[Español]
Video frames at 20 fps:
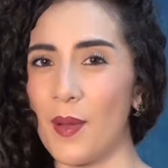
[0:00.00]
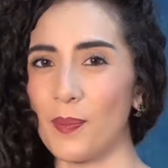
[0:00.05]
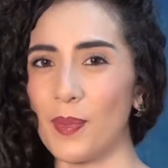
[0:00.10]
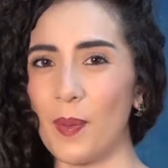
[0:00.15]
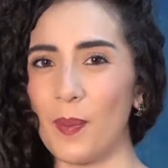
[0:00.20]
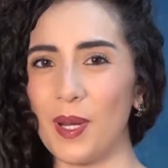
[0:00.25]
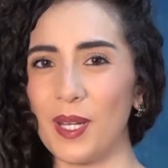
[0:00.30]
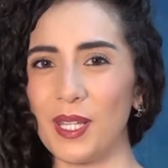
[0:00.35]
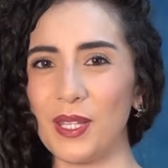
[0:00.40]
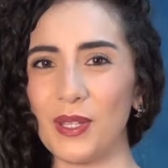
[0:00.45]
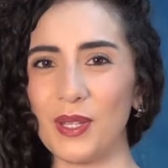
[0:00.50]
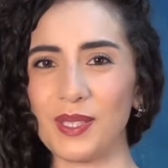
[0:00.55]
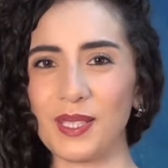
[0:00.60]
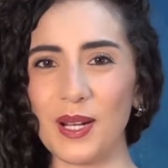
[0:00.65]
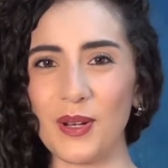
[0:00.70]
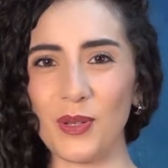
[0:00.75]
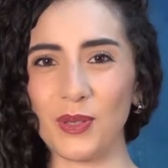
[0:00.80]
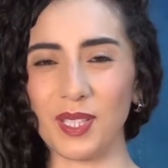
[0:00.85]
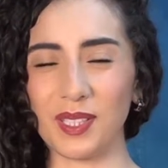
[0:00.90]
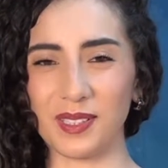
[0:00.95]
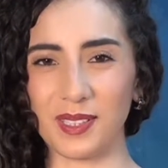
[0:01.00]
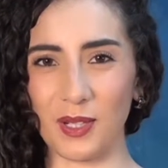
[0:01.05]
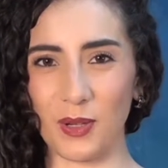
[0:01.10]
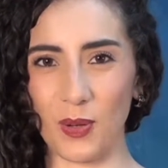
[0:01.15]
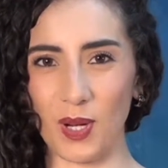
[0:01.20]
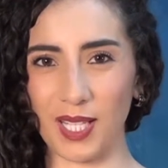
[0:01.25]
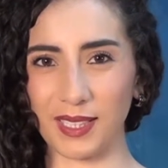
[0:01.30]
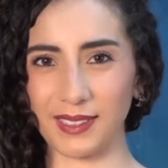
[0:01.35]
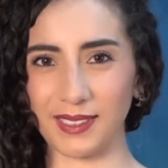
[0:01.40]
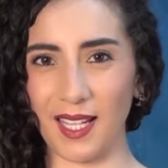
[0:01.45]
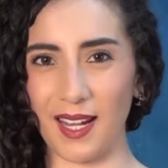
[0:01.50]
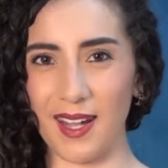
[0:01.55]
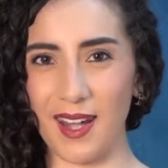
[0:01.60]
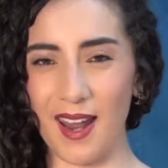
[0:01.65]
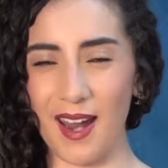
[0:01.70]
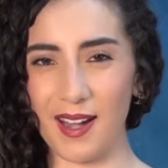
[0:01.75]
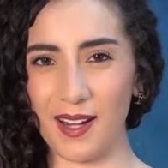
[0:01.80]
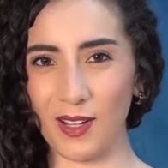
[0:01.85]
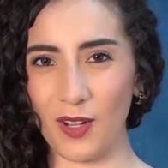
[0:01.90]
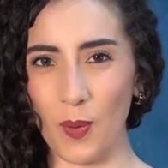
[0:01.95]
Bienvenidos al noticiero
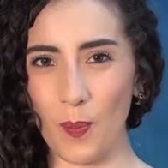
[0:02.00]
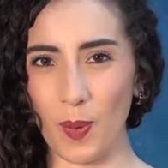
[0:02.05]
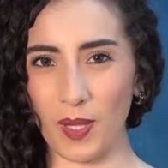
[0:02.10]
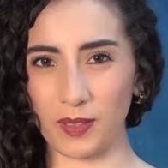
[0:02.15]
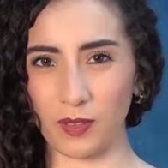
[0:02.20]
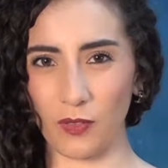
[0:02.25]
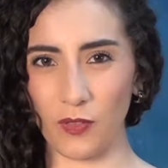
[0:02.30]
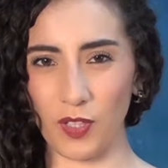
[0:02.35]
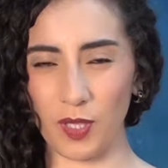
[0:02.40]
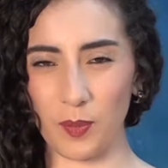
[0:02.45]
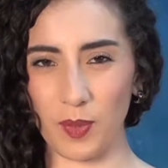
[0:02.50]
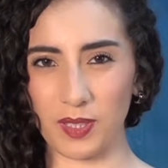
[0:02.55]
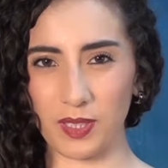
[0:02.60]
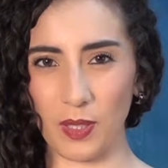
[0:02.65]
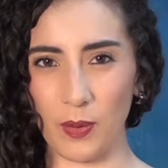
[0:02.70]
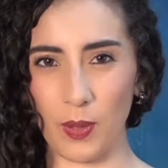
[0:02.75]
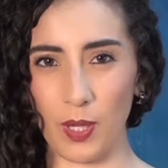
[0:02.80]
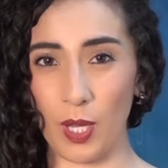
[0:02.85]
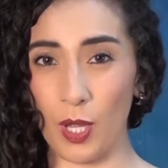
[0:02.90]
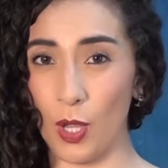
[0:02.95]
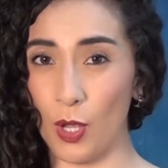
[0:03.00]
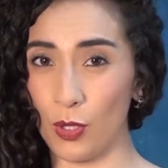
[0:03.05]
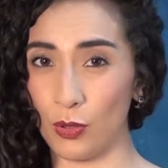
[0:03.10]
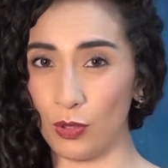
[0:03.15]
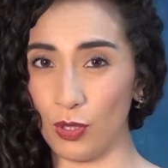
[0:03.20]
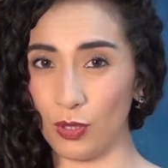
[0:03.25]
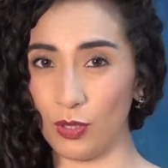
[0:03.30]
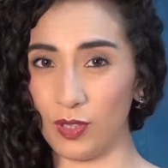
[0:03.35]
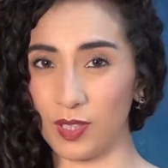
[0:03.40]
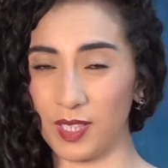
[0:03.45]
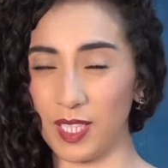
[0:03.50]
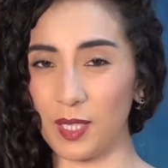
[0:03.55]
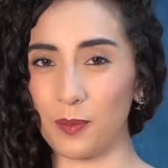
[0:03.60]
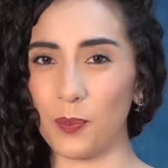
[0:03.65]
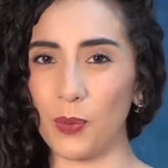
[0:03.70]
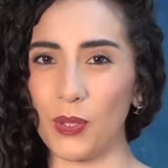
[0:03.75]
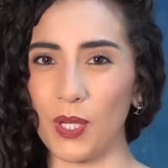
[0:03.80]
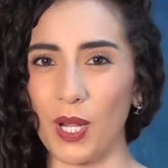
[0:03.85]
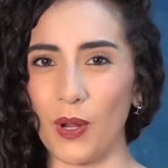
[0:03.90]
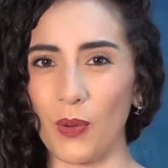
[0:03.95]
Casanare con Paso Firme TV, donde
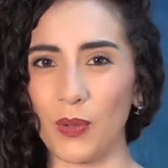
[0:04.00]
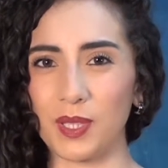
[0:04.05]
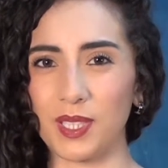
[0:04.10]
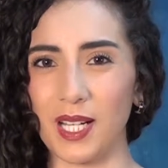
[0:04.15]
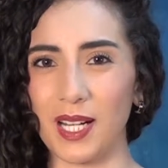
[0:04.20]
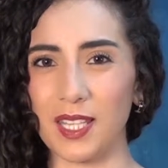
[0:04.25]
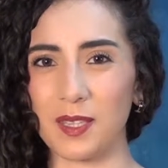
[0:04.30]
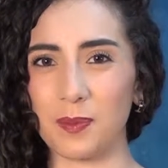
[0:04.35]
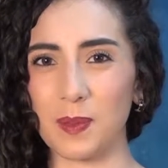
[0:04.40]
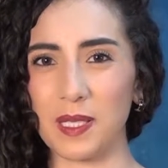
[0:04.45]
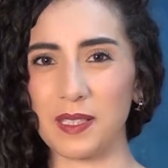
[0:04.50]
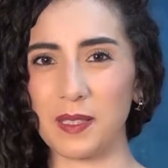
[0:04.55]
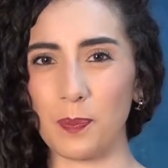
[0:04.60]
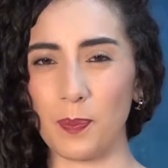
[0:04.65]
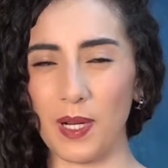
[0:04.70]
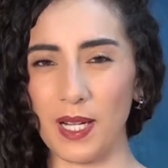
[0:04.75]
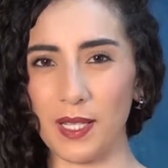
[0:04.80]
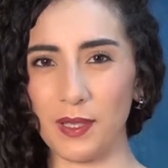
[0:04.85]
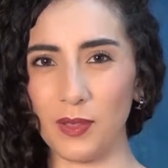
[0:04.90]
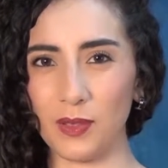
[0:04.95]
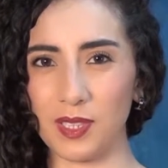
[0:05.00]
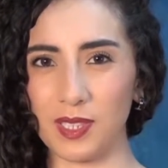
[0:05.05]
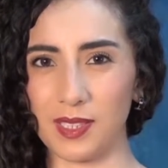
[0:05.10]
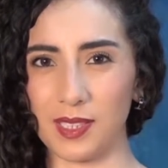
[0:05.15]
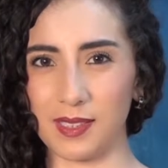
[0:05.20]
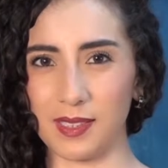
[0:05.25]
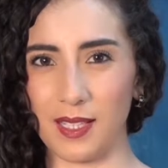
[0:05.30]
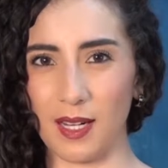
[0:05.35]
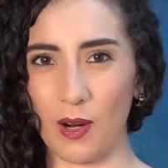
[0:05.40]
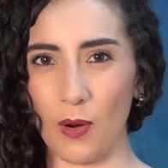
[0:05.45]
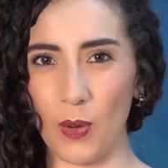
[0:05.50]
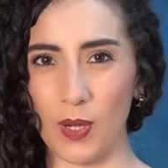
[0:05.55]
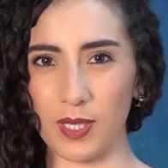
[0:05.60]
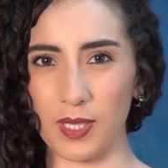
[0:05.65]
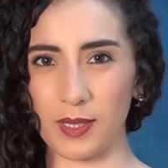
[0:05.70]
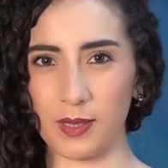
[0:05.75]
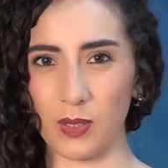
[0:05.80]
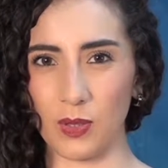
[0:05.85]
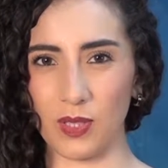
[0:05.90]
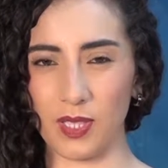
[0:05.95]
usted podrá encontrar las principales noticias de la
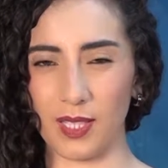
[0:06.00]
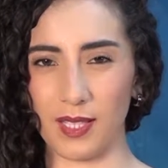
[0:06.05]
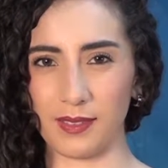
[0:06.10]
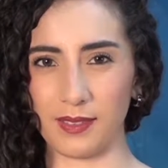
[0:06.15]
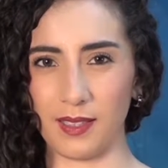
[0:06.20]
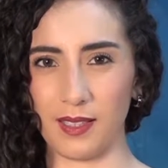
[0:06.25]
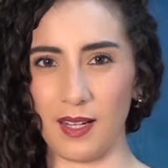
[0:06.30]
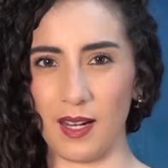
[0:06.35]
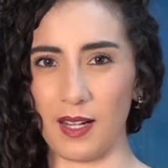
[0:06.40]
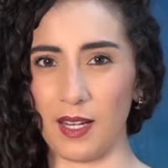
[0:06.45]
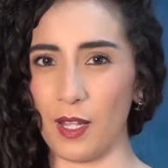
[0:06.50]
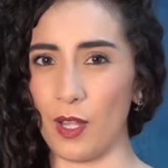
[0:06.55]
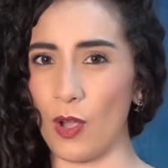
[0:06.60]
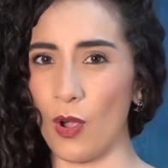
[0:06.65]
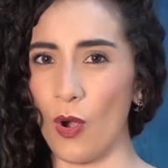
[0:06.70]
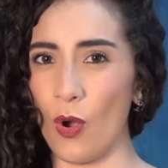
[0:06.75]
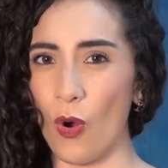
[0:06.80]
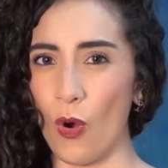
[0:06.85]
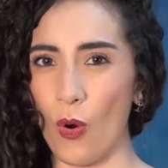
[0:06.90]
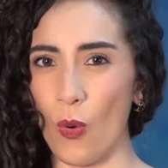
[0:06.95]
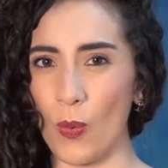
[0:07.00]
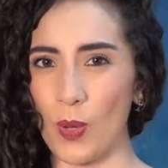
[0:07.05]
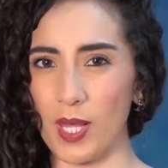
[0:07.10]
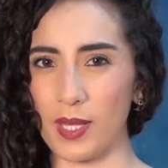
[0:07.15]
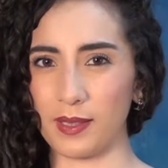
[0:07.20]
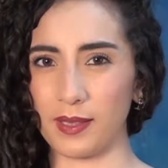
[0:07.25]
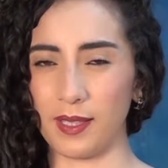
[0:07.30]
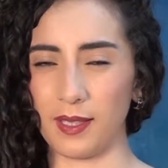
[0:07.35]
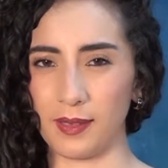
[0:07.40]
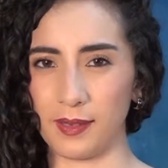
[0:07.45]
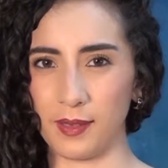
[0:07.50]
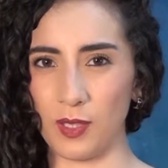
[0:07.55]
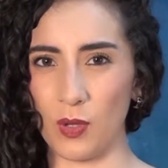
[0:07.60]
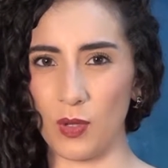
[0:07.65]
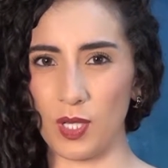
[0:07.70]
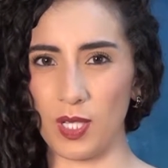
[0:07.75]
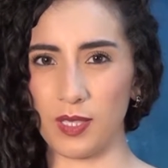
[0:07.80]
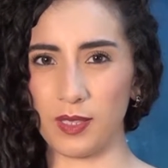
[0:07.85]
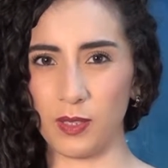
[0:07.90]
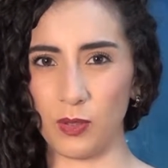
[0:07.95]
gobernación de Casanare, obras,
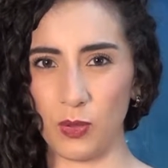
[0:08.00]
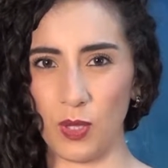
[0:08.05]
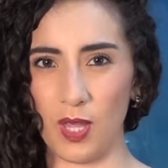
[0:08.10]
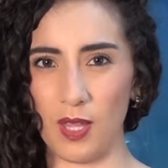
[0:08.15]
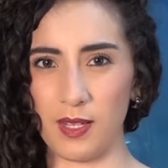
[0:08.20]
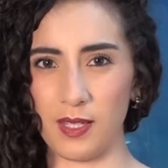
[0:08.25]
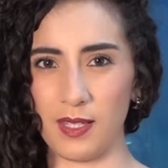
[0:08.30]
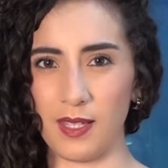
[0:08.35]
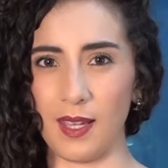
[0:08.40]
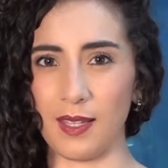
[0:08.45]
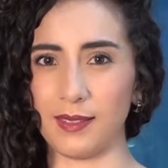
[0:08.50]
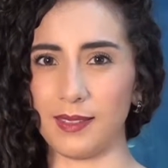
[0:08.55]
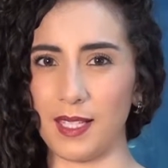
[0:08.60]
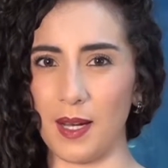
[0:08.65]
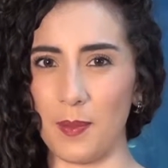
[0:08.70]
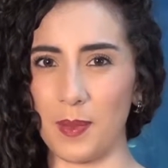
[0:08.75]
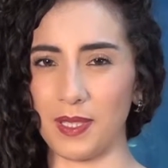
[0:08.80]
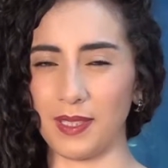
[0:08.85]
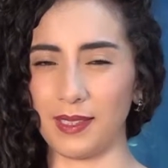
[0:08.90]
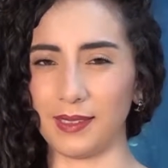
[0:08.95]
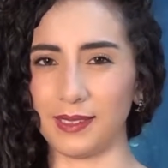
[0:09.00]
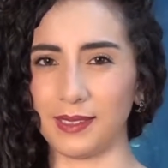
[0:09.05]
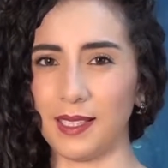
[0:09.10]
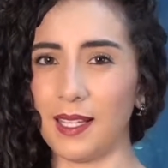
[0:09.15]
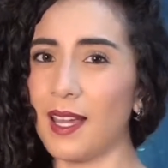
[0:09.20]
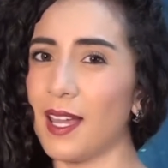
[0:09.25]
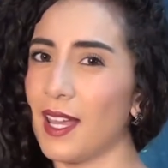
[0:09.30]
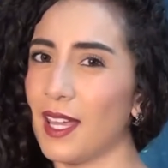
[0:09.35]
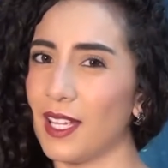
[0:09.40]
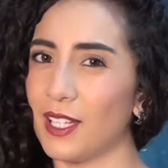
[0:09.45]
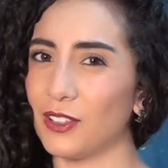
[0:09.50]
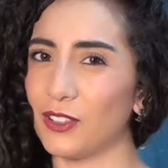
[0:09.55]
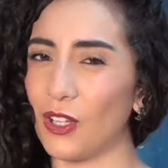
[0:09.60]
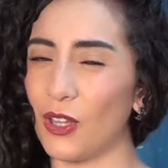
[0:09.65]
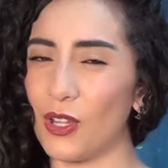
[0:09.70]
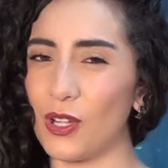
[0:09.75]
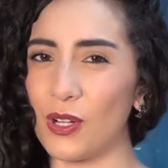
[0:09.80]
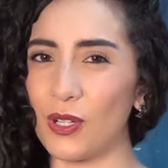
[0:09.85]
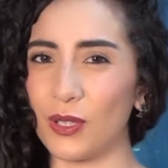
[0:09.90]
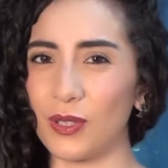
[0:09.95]
gestiones, ciudadanía, trámites y
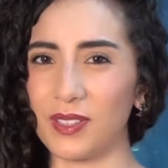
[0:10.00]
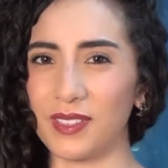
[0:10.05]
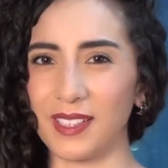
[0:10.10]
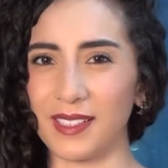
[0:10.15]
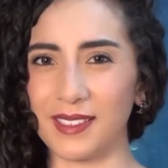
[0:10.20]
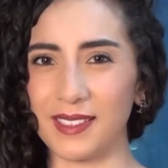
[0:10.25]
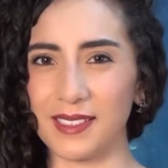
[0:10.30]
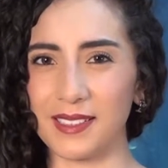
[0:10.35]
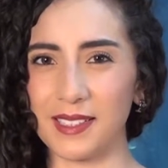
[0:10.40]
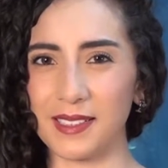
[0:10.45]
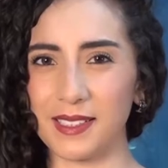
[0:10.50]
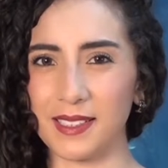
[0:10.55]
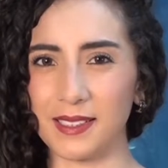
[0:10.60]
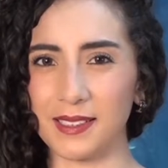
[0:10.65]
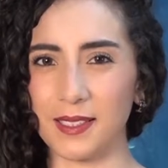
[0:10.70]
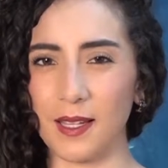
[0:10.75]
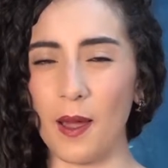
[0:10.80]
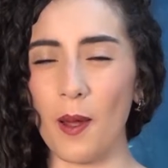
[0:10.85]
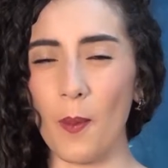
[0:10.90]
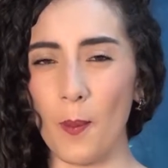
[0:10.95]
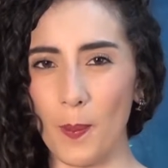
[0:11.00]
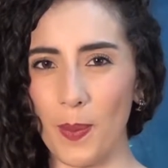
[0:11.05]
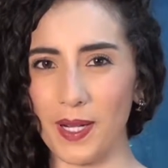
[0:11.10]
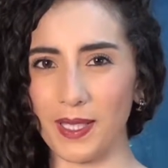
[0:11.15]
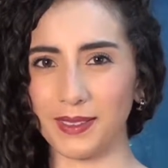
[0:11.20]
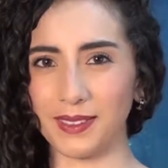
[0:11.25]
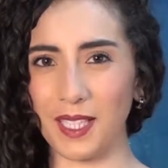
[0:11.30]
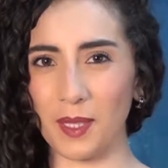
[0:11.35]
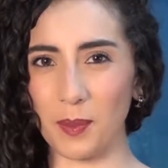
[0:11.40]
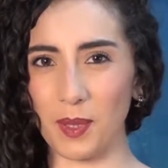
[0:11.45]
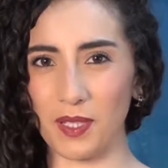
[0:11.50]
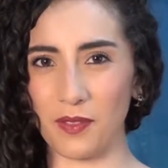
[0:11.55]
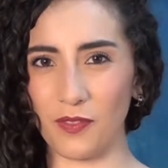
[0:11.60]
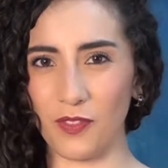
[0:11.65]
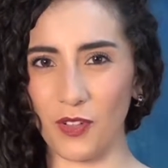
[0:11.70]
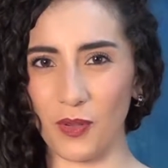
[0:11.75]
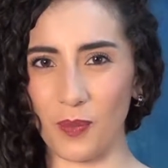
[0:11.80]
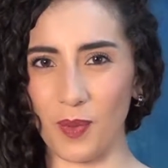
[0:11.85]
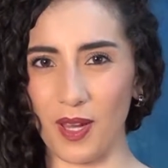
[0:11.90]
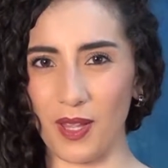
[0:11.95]
todo lo que usted necesita para estar bien
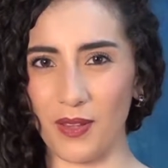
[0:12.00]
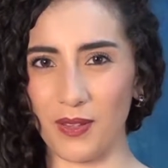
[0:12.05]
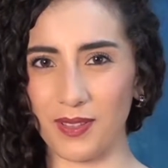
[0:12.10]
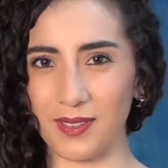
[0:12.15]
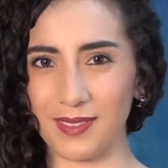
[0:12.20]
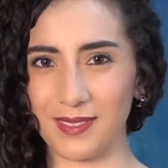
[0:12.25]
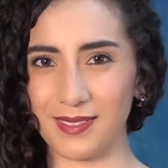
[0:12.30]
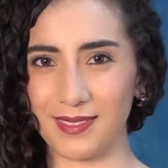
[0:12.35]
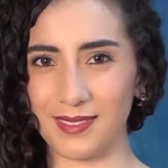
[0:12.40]
informado.